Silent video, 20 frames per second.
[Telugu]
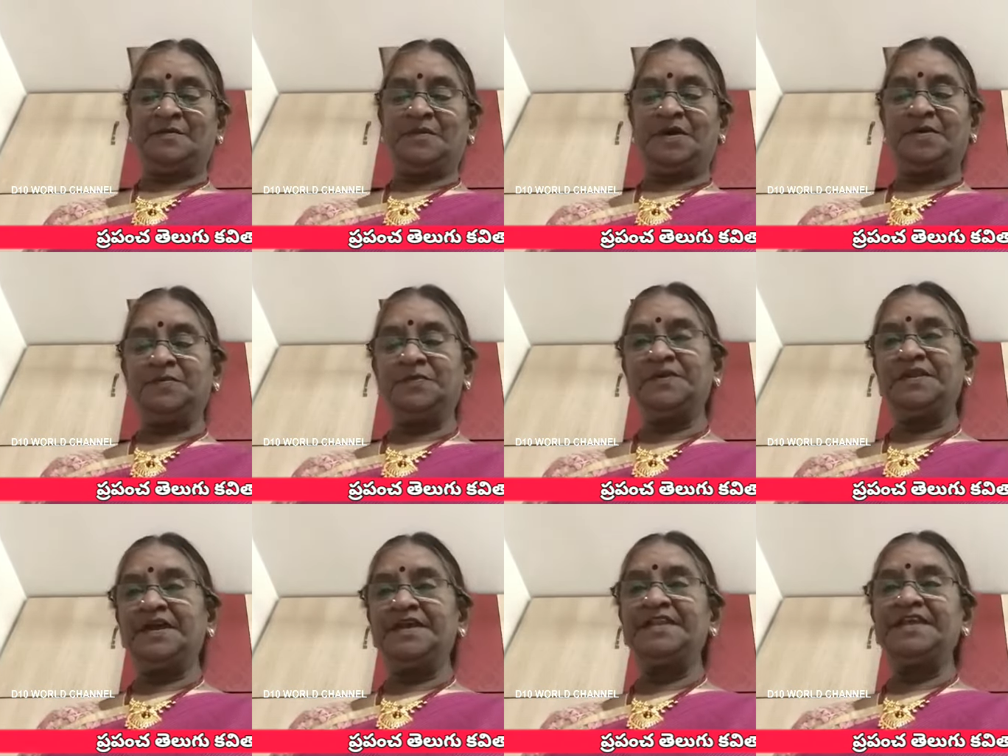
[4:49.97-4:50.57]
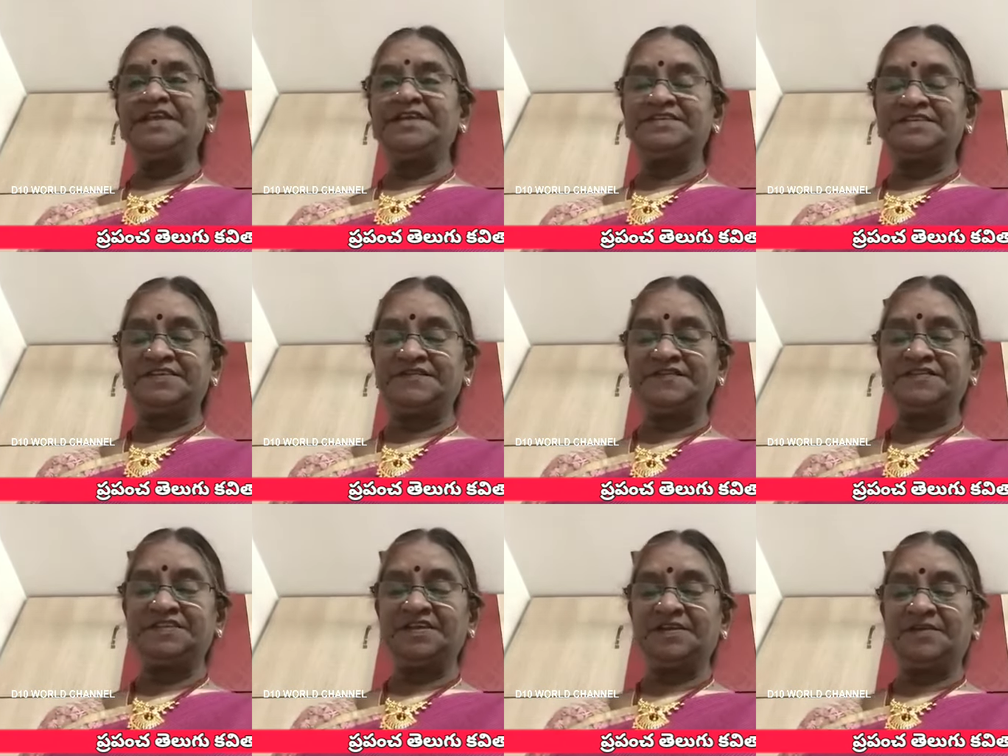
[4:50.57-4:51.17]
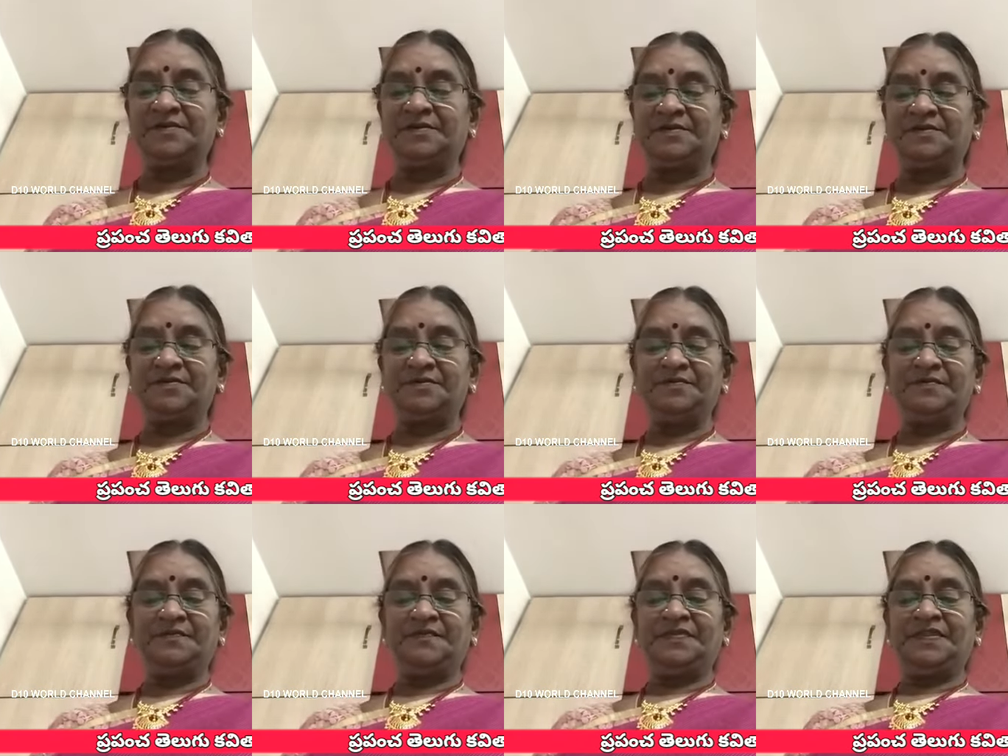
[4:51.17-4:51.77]
మరుపులేని ఈ జీవితంలో
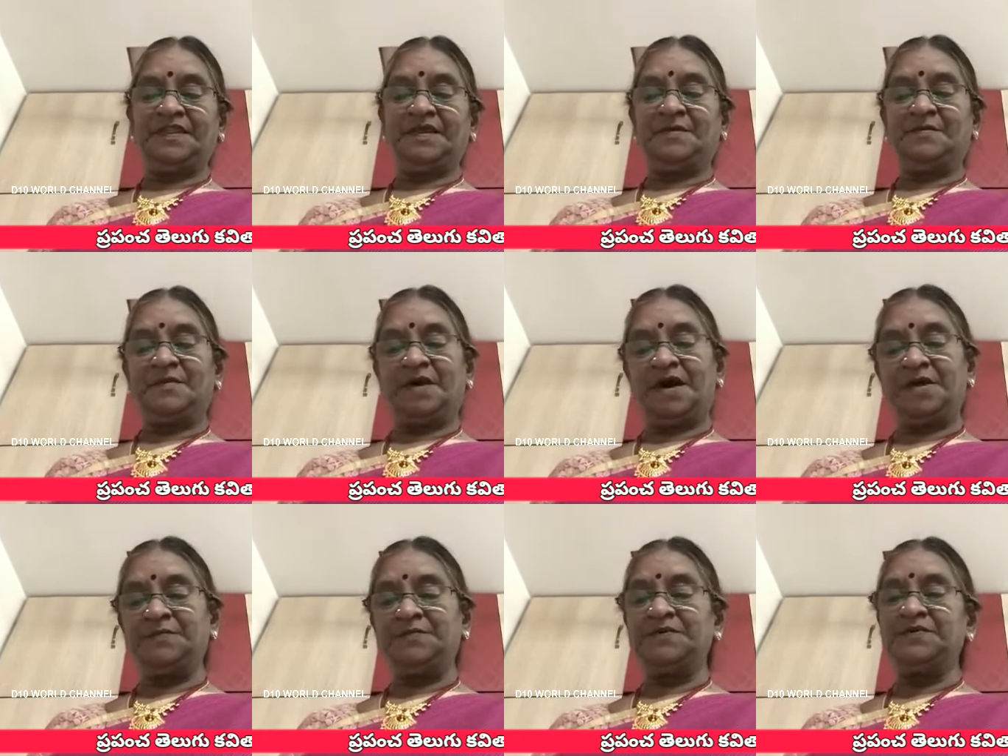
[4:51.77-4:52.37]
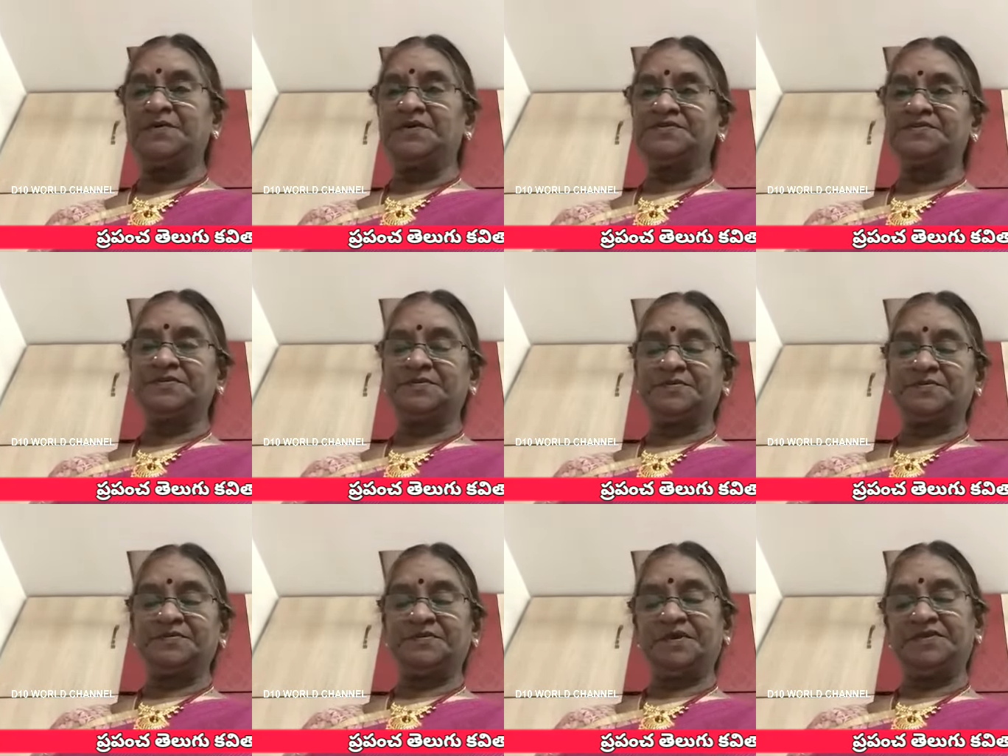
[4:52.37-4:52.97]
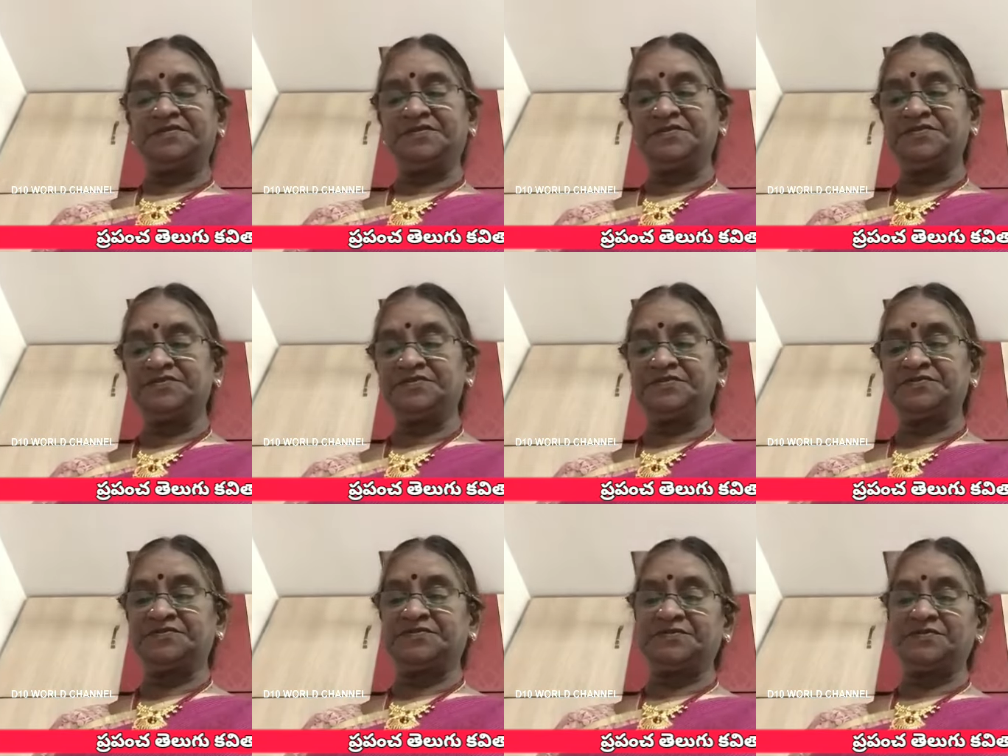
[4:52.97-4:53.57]
మార్పు కోసం ఎదురు
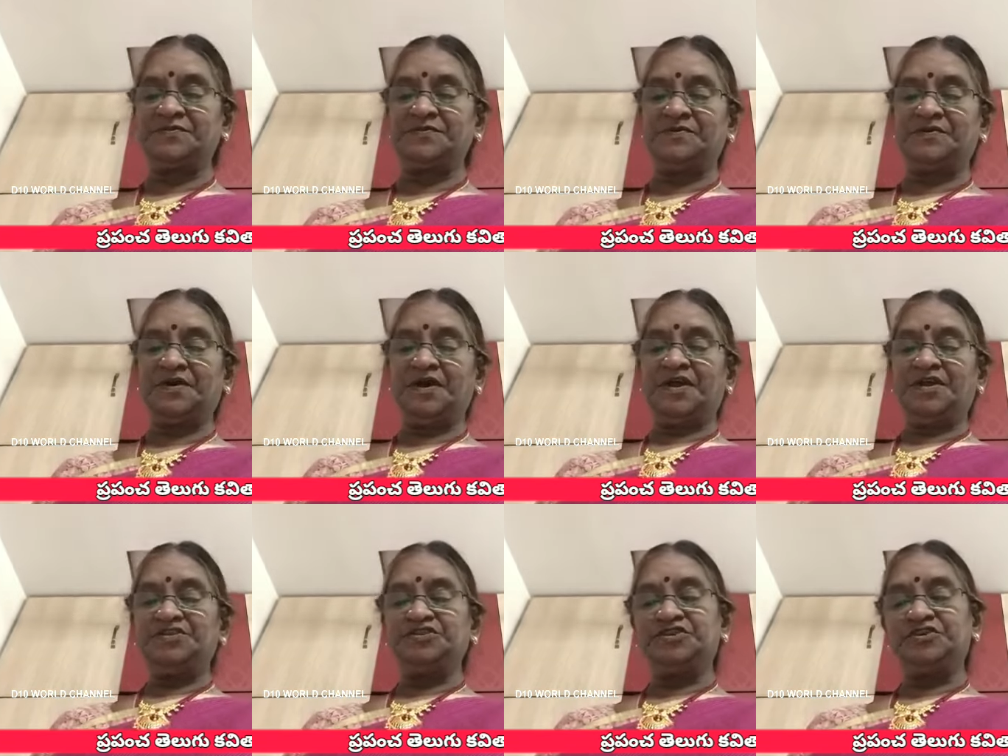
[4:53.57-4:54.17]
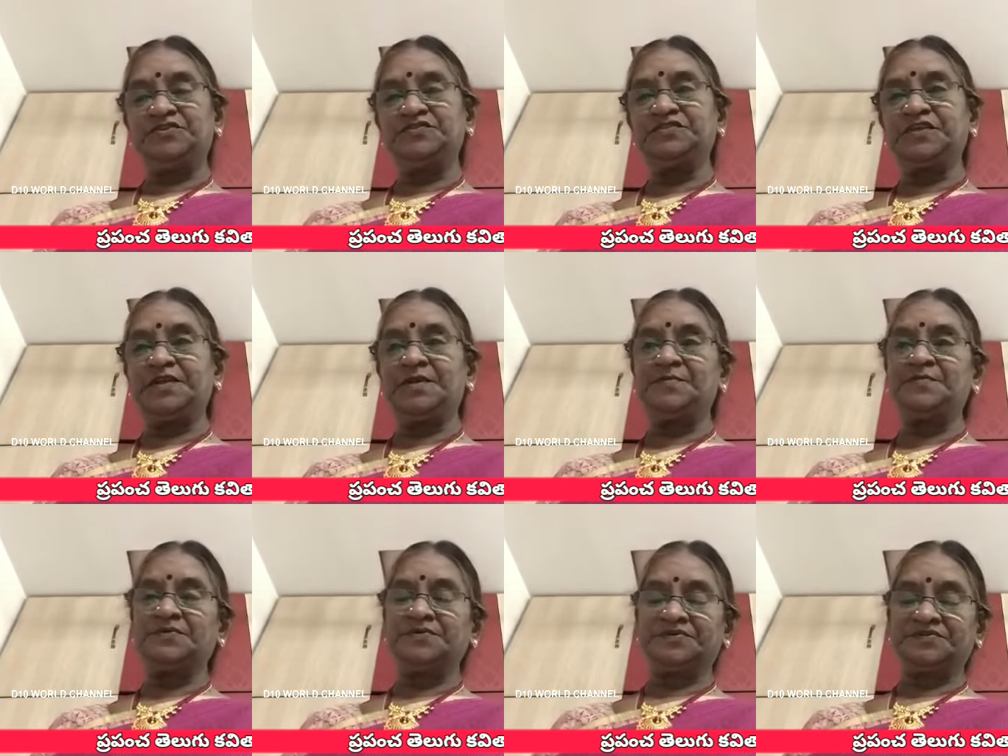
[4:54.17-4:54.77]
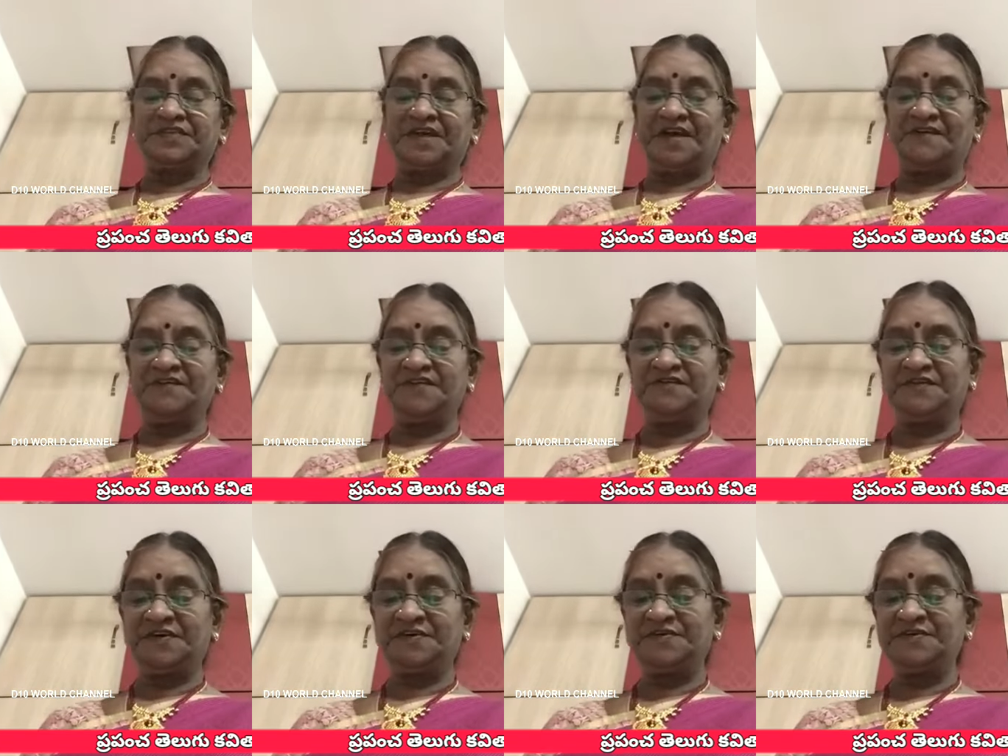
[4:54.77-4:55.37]
చూస్తూ చెడు తలంపుకు
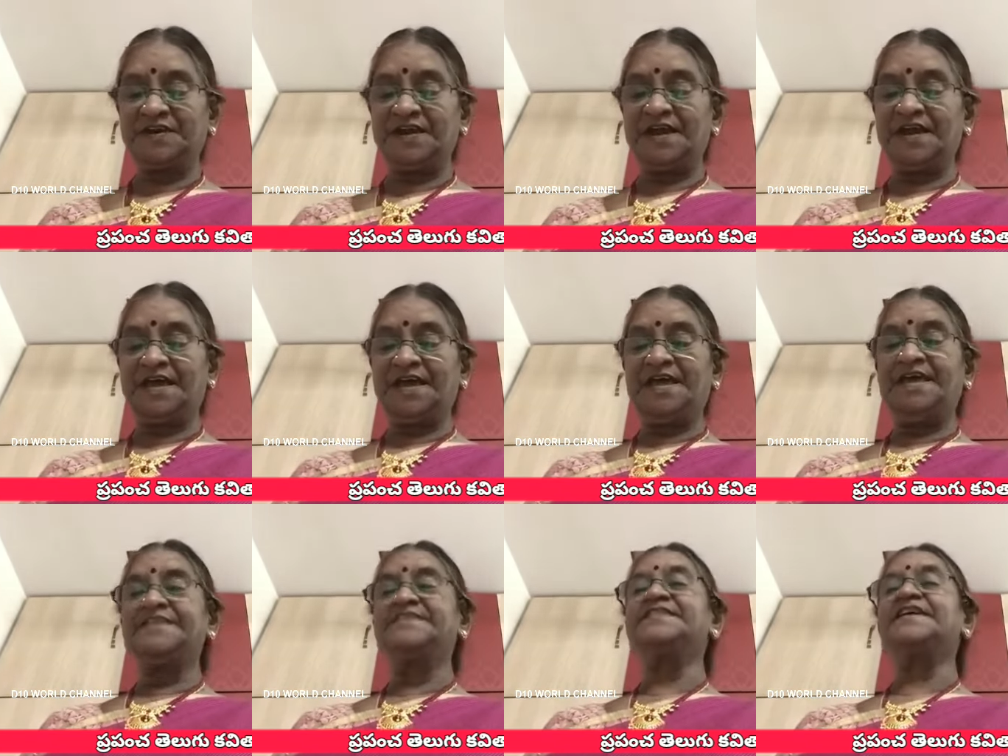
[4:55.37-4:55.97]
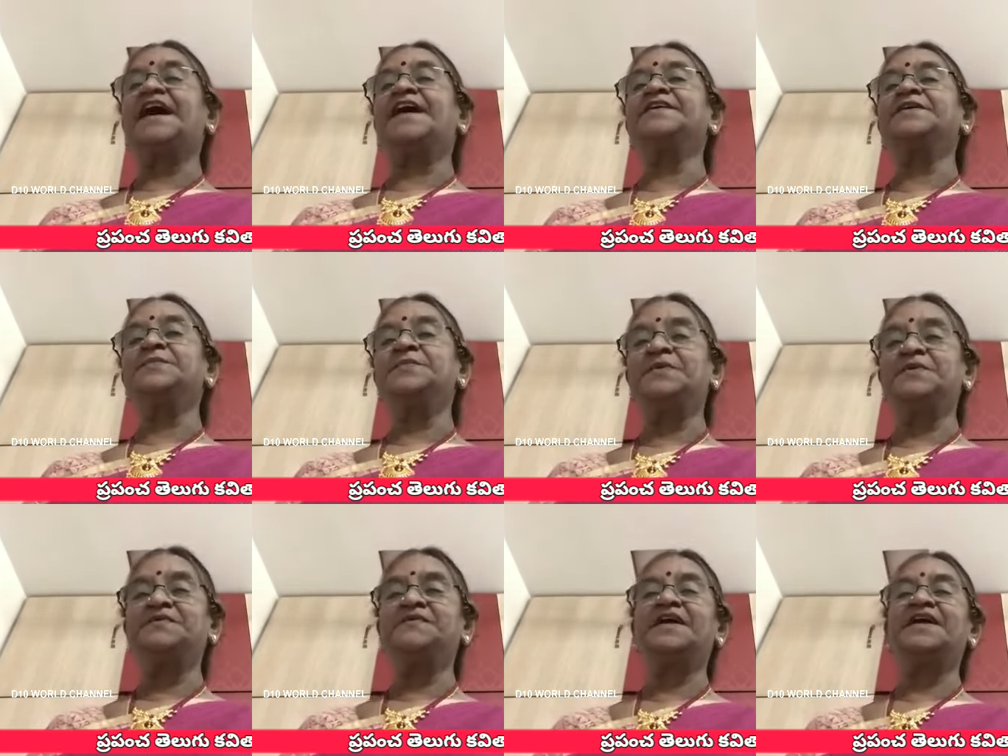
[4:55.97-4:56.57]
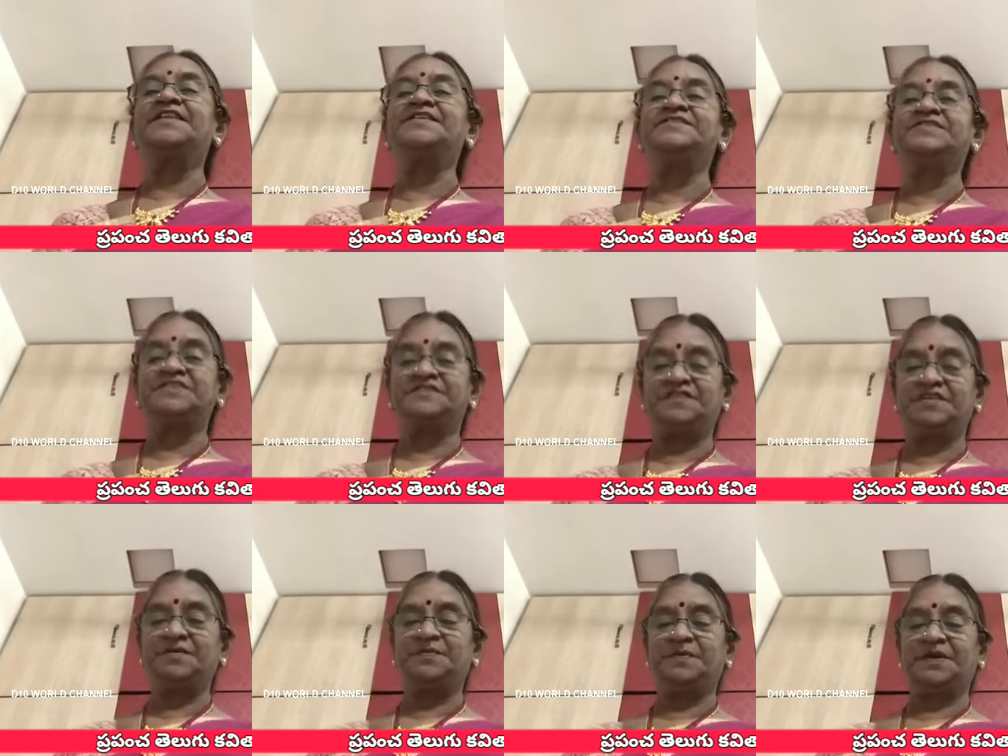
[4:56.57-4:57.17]
తావివ్వకుండా సాగిపోవాలి
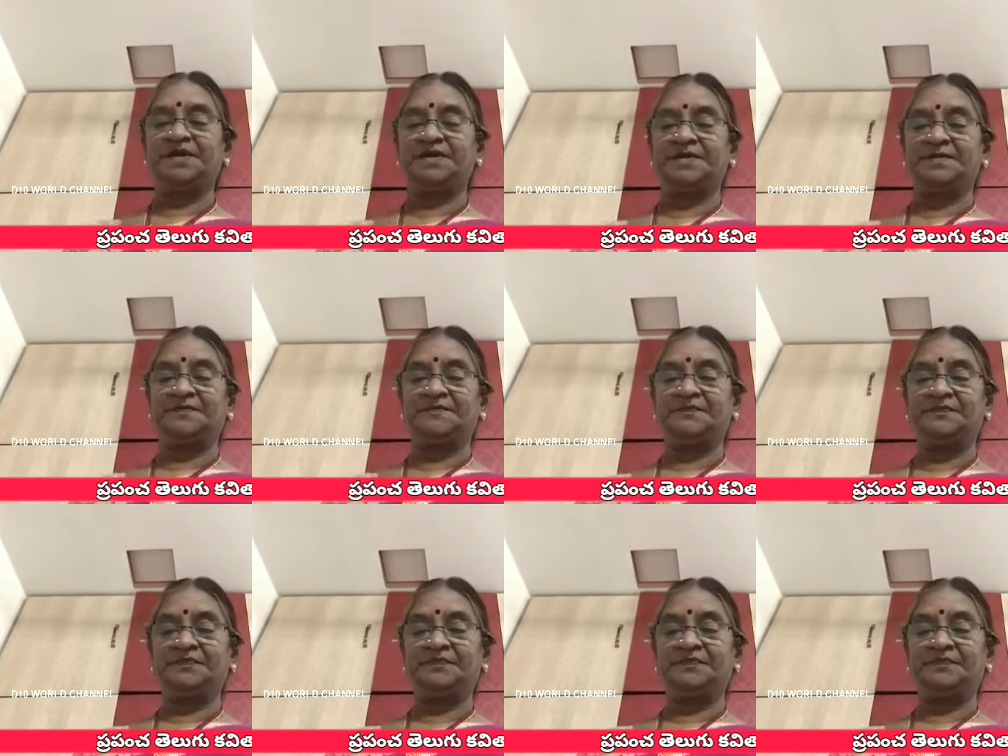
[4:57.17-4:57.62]
జీవన పైన